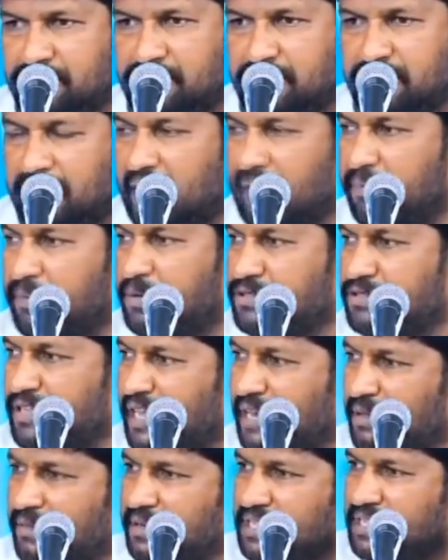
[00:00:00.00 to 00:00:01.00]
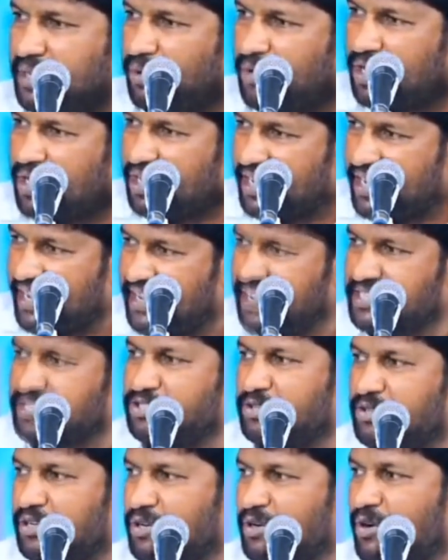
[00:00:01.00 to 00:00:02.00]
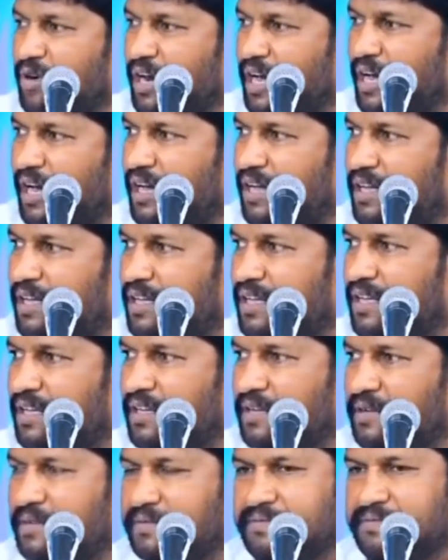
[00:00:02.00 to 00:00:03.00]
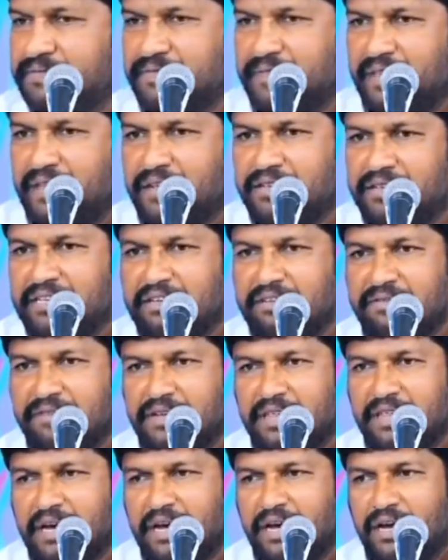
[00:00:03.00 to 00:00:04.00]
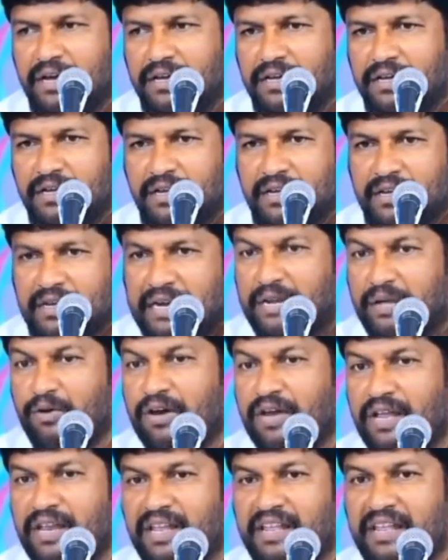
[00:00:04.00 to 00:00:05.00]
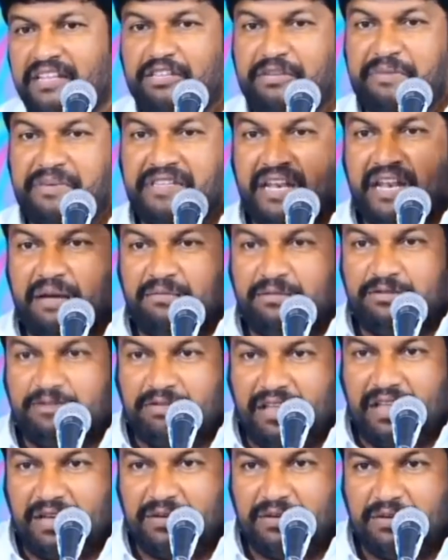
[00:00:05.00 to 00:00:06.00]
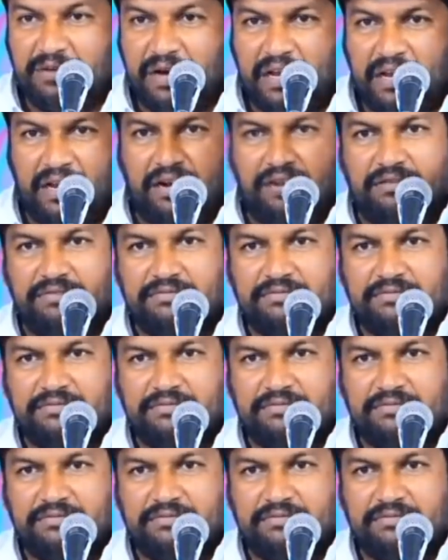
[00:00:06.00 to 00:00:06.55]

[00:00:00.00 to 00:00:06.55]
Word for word: నా భుజాల మీద ఒకడిని ఎక్కించుకొని కూడా నేను దీని మీద నడవగలని ఎంతమంది నమ్ముతున్నారు అన్నాడు